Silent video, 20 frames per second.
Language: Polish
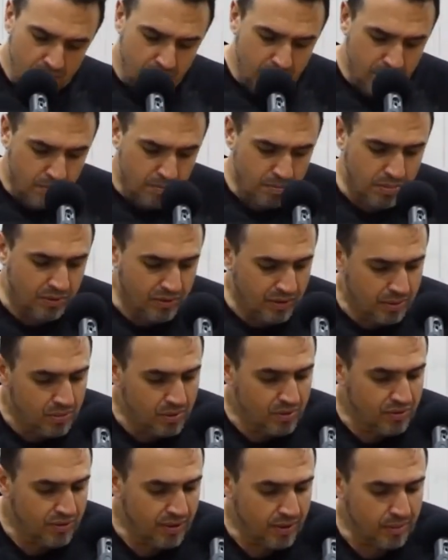bowiem
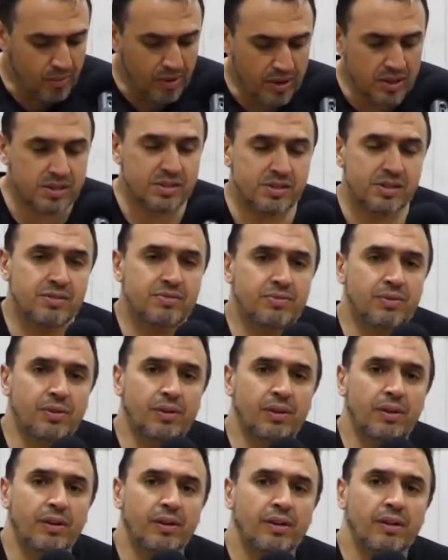ufam łasce
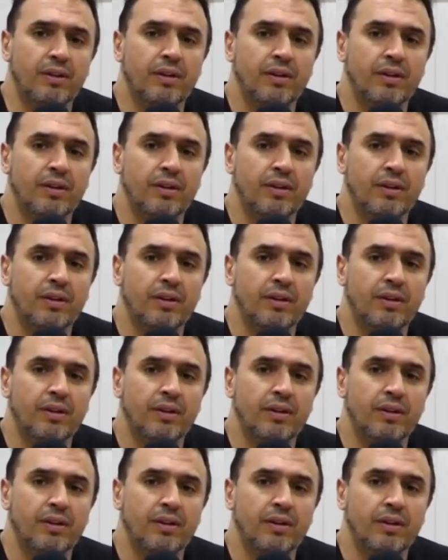Twojej,